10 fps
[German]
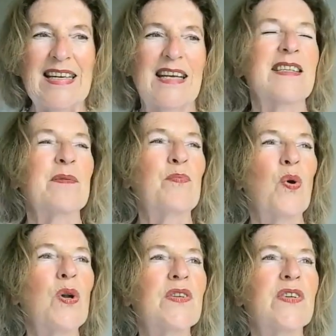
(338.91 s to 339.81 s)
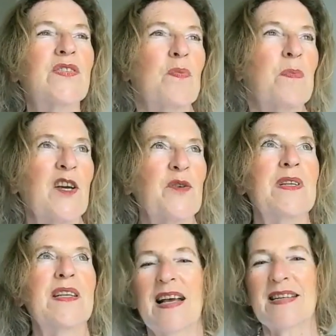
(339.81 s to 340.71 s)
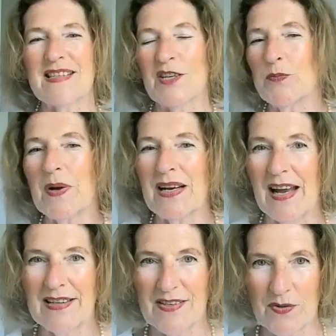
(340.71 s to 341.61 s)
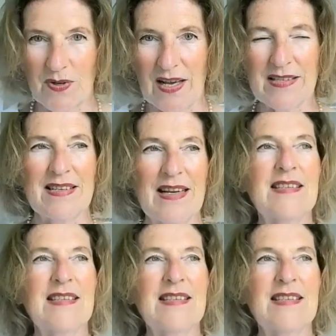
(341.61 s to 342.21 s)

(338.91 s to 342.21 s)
dass Impulse zum Beispiel da sind, sich begleiten zu lassen,